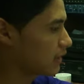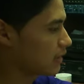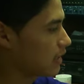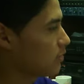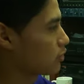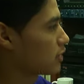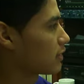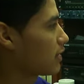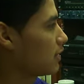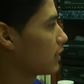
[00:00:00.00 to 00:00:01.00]
Ya la voz está
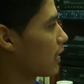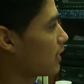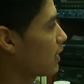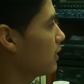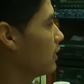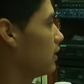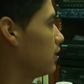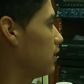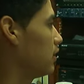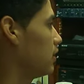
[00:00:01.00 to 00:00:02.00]
editada
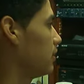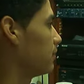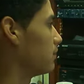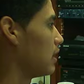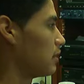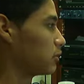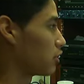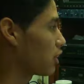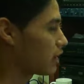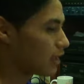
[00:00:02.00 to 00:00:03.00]
y pues
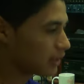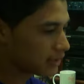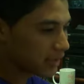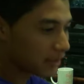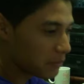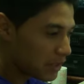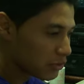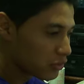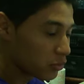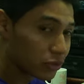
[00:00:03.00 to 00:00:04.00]
ahora el, siguiente paso
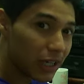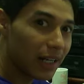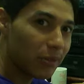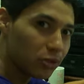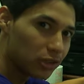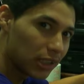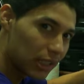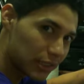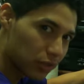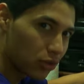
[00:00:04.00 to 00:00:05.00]
es buscar la
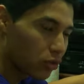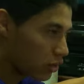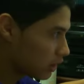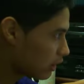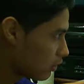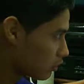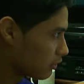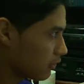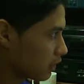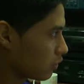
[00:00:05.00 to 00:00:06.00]
musicalización correcta y los
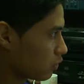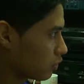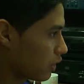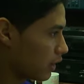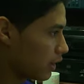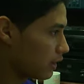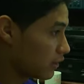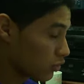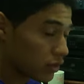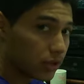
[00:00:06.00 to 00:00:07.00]
efectos eh, de
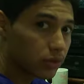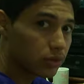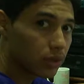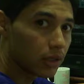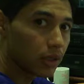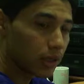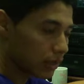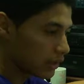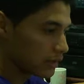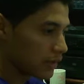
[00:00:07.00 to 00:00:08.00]
sonidos
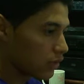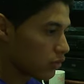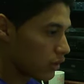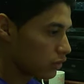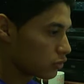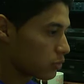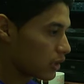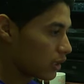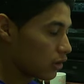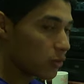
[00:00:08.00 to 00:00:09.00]
que sean correctos
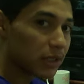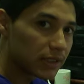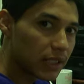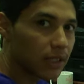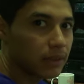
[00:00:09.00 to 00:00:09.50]
para el comercial.